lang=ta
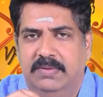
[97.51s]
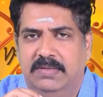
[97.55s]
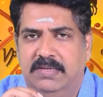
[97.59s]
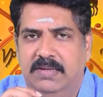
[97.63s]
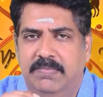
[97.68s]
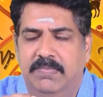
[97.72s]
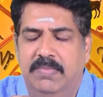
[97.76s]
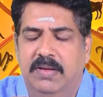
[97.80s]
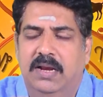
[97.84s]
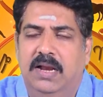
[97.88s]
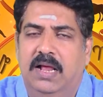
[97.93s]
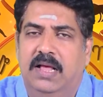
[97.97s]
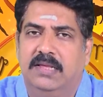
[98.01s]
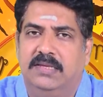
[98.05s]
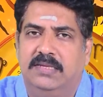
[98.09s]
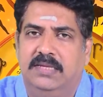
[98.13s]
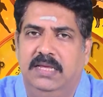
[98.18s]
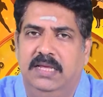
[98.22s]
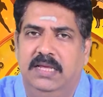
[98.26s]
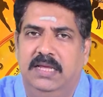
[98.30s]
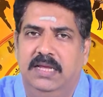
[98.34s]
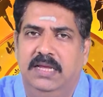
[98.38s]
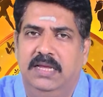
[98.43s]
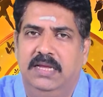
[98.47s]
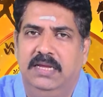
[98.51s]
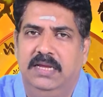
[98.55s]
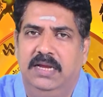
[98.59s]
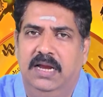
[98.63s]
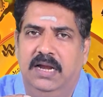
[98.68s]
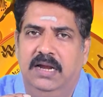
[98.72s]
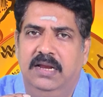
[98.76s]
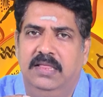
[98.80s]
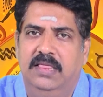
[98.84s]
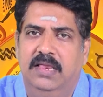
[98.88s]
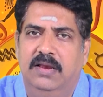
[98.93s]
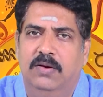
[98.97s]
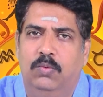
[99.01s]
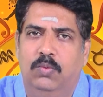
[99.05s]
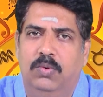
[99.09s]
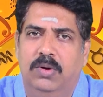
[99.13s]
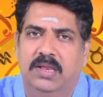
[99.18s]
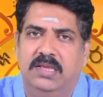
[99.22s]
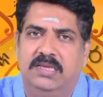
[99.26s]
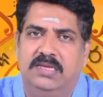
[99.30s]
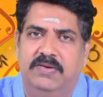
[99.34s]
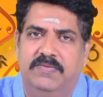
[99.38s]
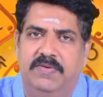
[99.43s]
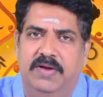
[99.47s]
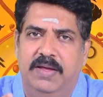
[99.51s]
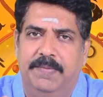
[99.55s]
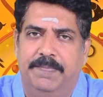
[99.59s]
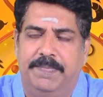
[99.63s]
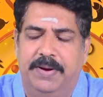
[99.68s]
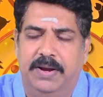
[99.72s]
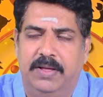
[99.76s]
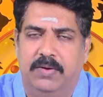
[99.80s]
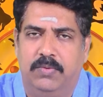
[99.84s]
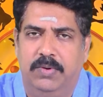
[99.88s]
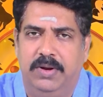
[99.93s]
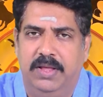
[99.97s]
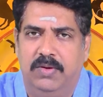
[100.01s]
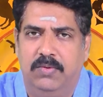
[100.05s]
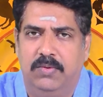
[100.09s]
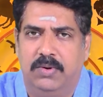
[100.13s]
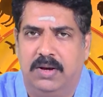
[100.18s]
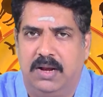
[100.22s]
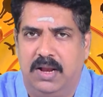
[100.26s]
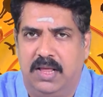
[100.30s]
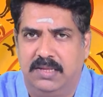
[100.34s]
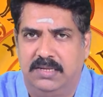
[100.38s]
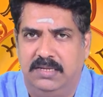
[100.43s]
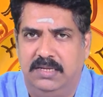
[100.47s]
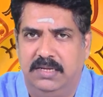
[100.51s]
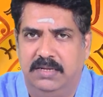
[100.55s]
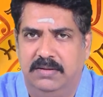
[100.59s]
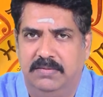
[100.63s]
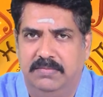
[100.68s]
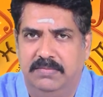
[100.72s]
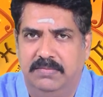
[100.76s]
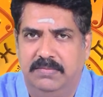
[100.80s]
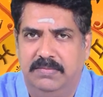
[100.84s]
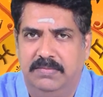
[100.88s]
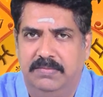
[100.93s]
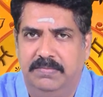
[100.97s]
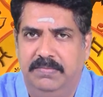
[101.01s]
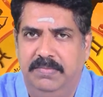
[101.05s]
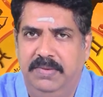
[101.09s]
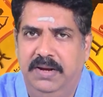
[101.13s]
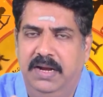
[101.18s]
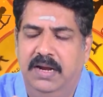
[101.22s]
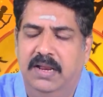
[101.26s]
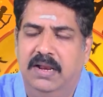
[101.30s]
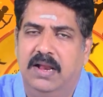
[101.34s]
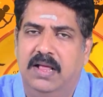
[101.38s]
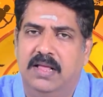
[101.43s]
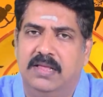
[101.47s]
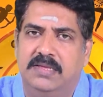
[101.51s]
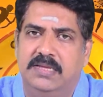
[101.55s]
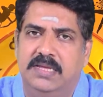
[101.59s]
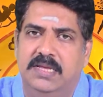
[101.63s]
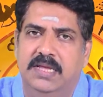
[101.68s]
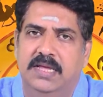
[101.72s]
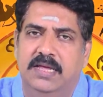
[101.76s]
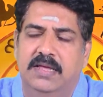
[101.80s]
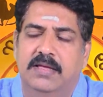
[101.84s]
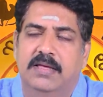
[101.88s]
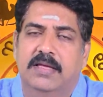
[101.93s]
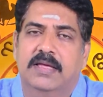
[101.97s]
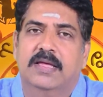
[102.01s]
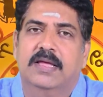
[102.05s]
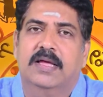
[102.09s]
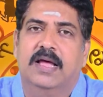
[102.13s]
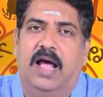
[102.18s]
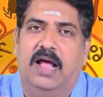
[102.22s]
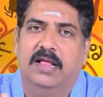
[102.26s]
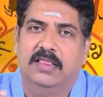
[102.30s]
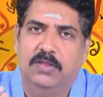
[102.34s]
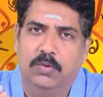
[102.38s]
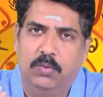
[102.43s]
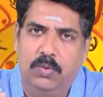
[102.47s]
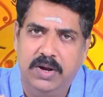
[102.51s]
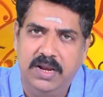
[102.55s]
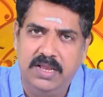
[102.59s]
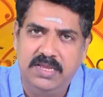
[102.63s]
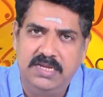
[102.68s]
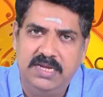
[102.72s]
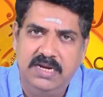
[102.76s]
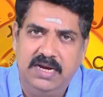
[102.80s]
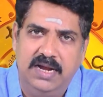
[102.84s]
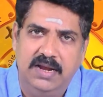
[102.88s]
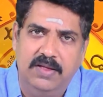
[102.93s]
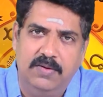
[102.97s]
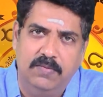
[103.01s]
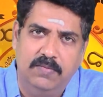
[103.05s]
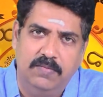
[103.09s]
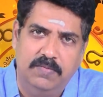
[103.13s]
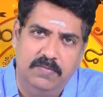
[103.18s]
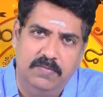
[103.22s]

சிம்ம ராசி எளிதில் உணர்ச்சி வயப்படக்கூடிய ஒரு ராசி மீனராசி அந்த உணர்ச்சிகளை